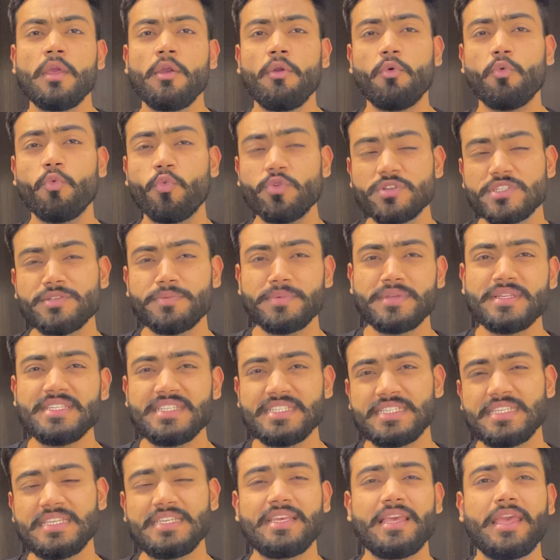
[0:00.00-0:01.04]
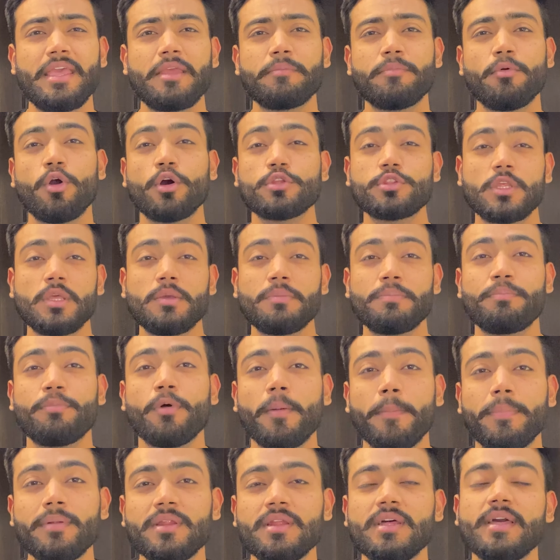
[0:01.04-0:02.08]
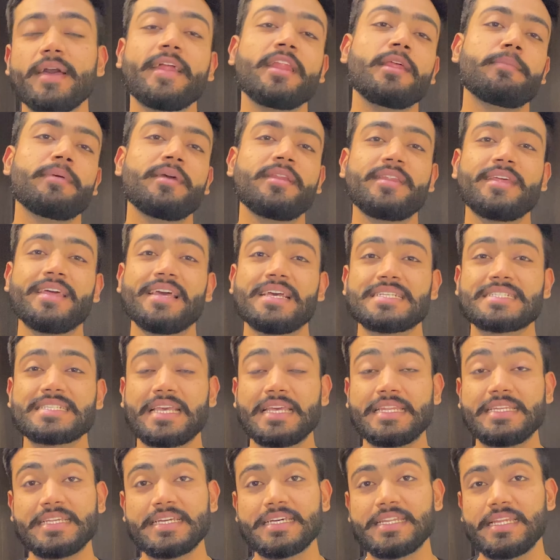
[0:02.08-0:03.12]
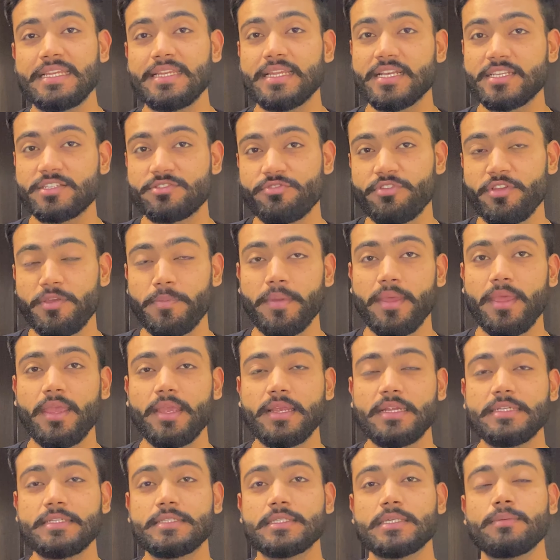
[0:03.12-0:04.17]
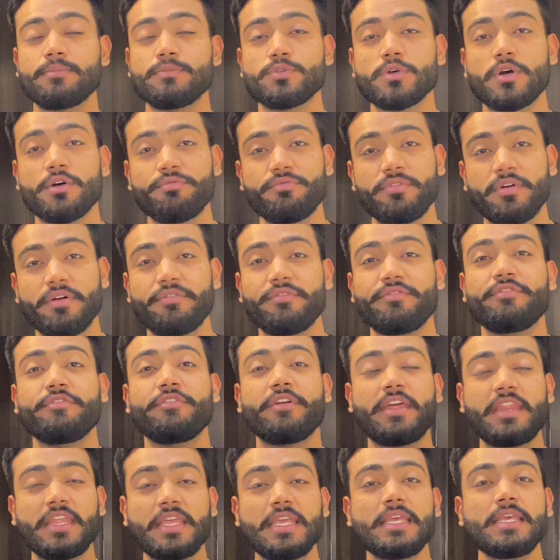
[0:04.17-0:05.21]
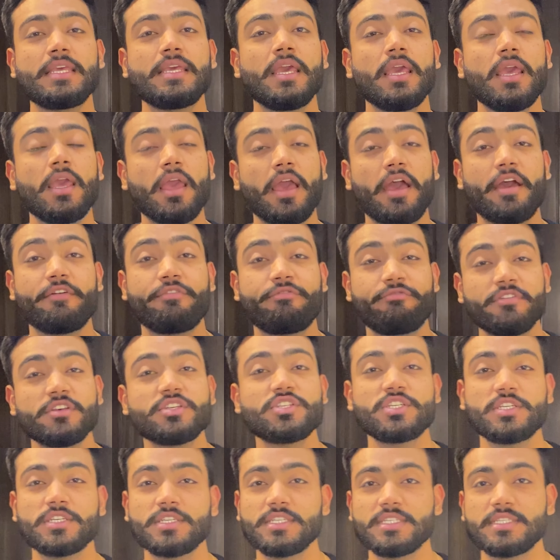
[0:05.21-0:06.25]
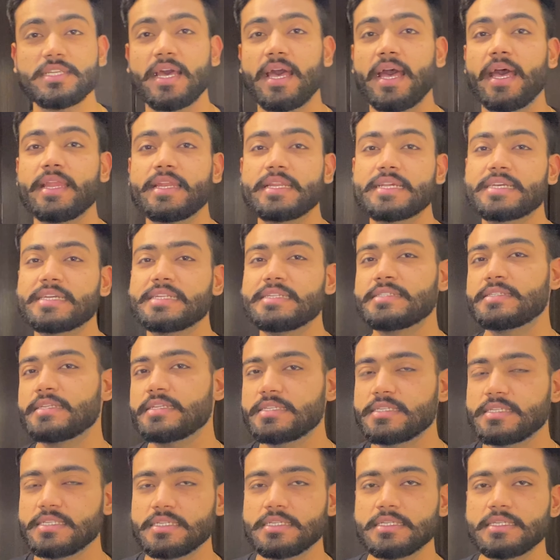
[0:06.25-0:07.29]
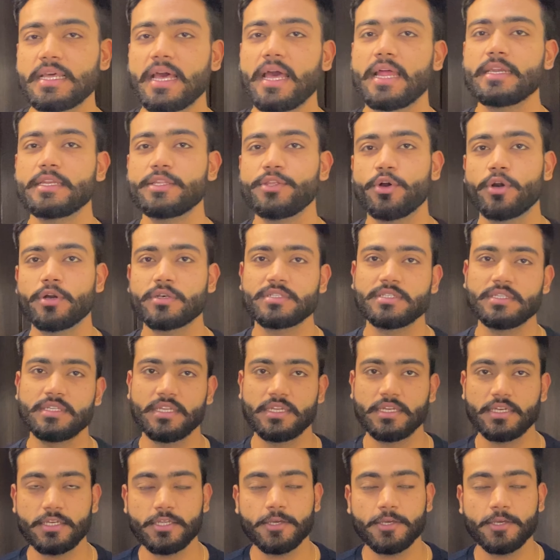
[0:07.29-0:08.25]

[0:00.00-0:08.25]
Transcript: विटामिन सी एक बहुत ही पॉपुलर एलिमेंट है स्किन केयर इंडस्ट्री में इन टर्म्स ऑफ अ वेरी एफिशिएंट एंड कंसिस्टेंट एंटीऑक्सीडेंट